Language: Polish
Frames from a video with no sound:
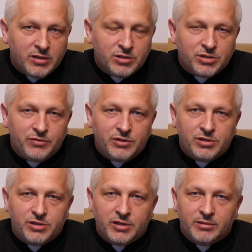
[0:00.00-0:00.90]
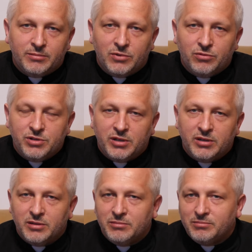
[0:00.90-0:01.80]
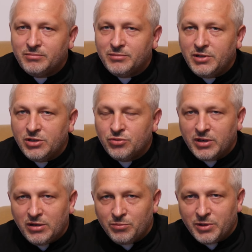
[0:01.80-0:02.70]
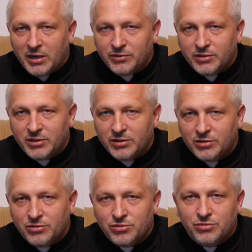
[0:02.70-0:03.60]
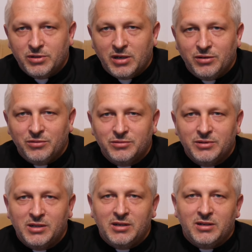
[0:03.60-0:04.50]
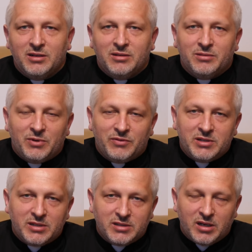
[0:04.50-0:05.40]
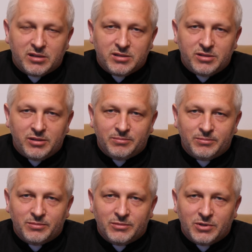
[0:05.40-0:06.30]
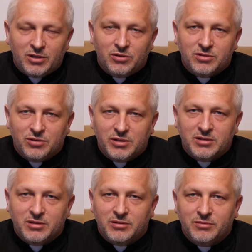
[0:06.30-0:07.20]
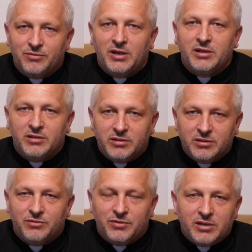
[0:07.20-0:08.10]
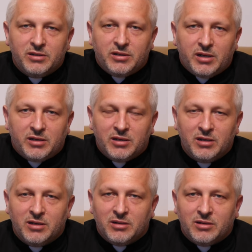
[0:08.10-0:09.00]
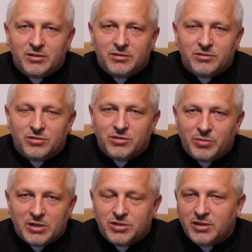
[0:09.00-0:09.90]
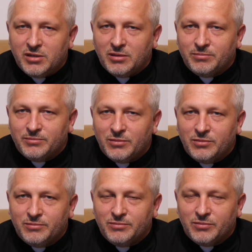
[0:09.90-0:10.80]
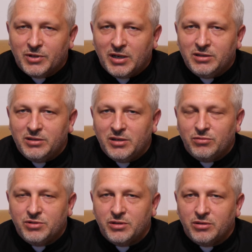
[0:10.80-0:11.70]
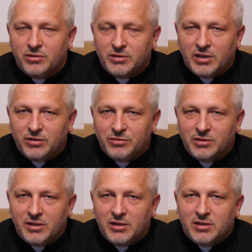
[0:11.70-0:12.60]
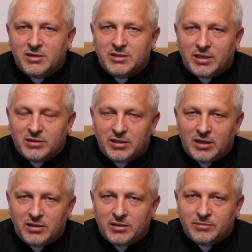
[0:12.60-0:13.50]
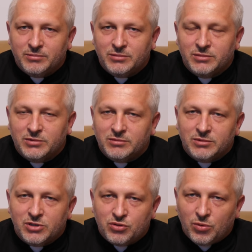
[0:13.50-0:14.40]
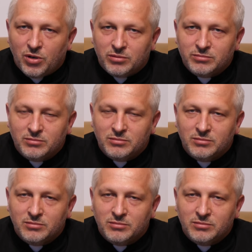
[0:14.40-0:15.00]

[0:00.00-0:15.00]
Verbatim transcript: rzeczywiście ludzie nie szukają prawdy, tylko szukają pewnej sensacji, tego, co jest fajn, fajne y, do zobaczenia. Chętniej ludzie oglądają skandale, zło,